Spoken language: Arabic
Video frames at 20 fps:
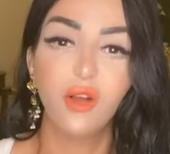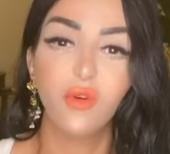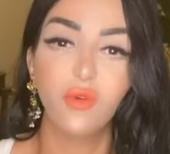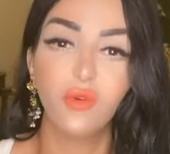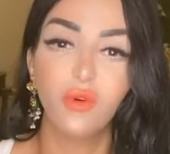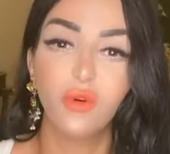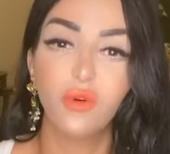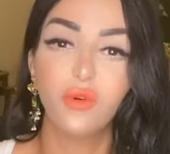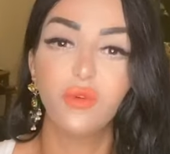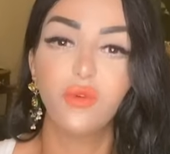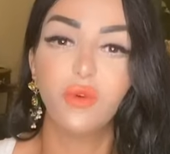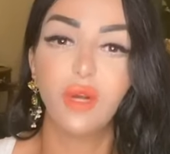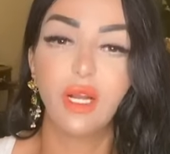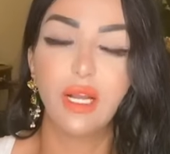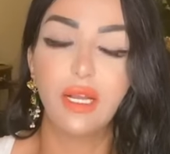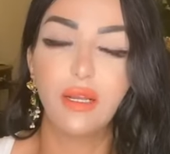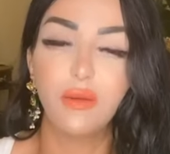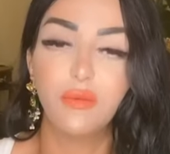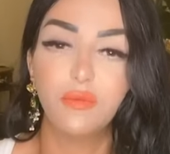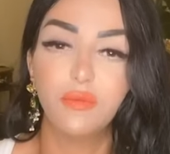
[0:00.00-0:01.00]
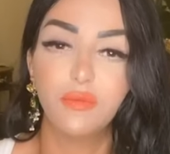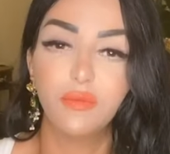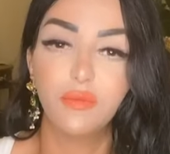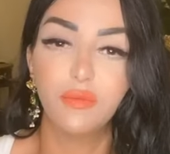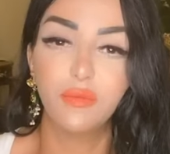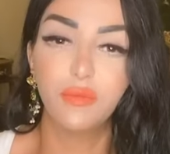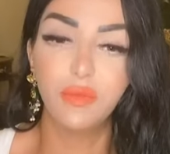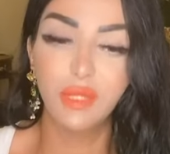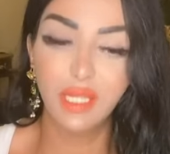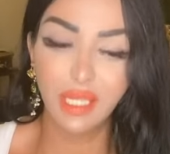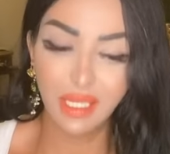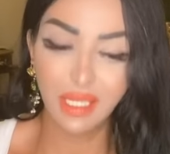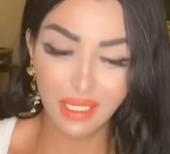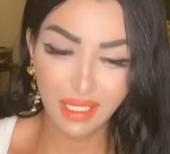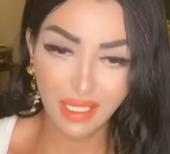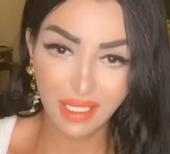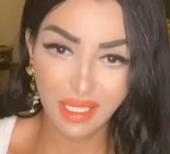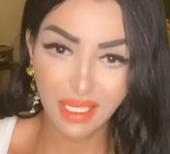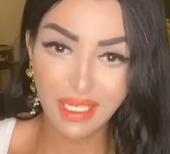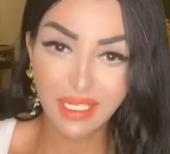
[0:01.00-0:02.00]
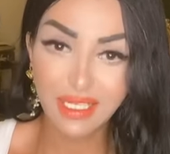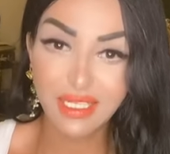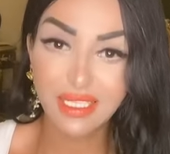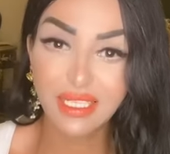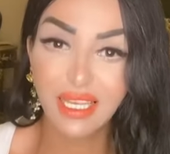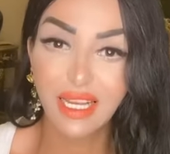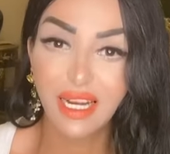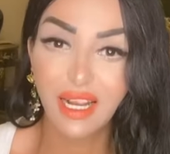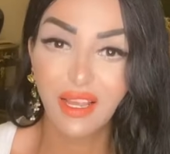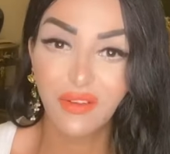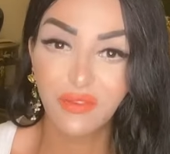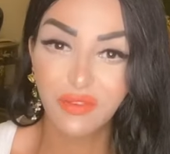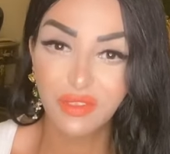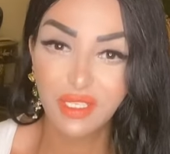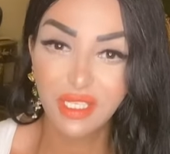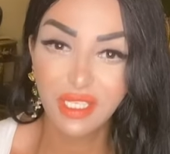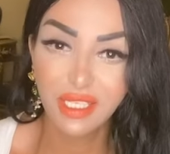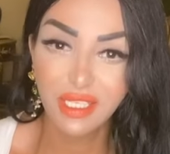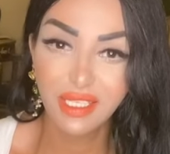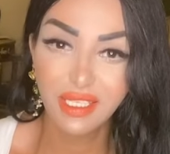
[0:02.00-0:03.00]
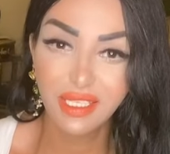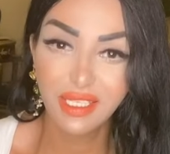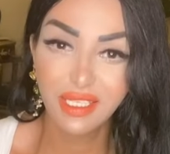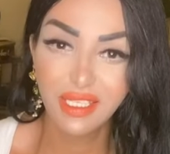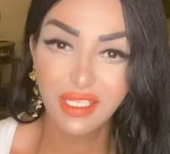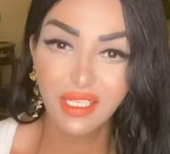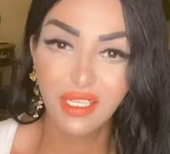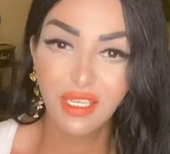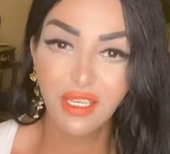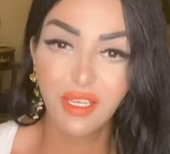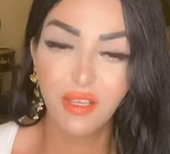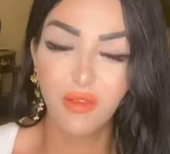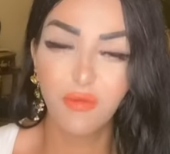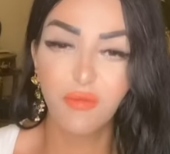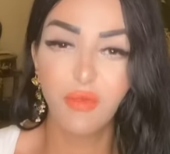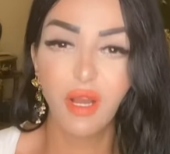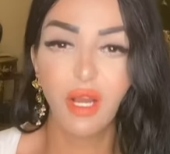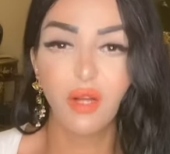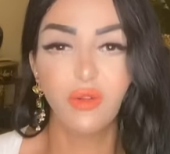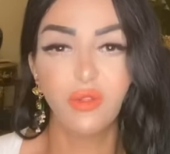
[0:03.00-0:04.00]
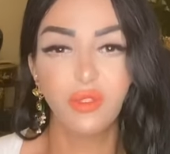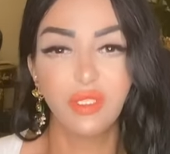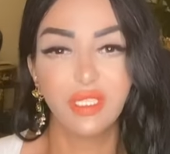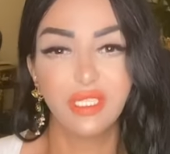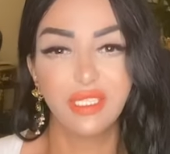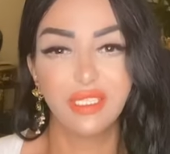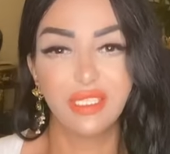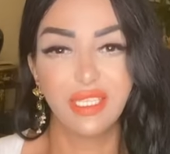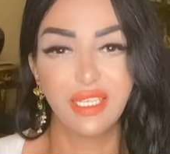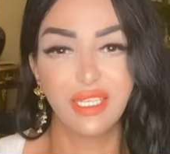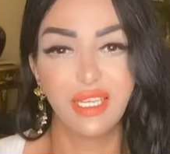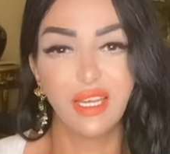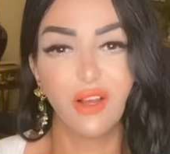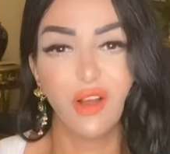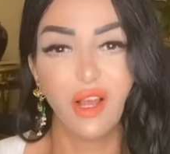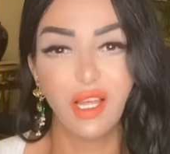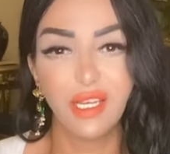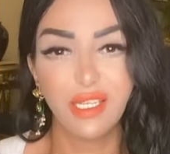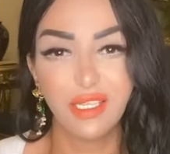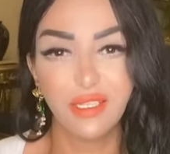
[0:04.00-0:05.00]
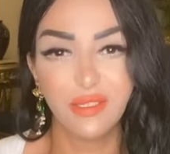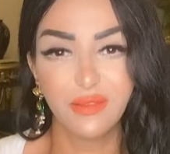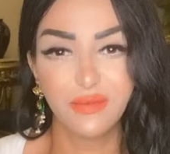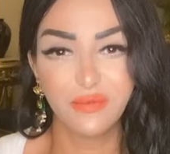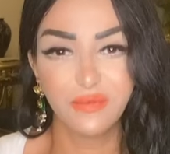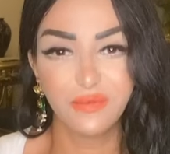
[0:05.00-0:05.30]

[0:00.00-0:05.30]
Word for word: وهو اللي اتزرع فيه بقوا يتريقوا عليه